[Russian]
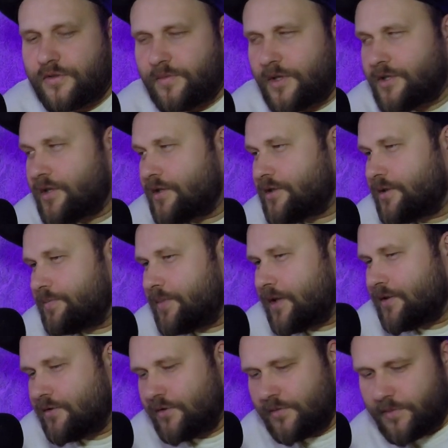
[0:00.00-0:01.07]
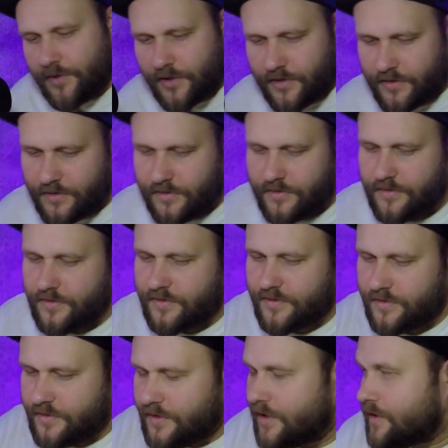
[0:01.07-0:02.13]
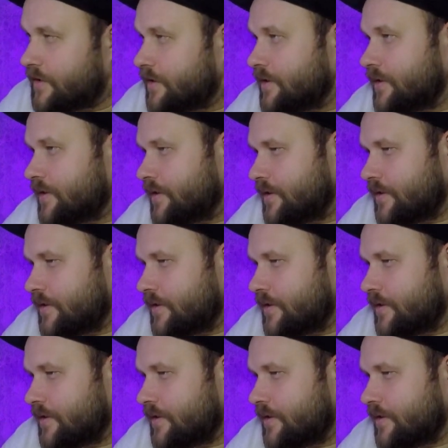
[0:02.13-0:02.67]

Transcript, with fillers: сумасшедший поступок – это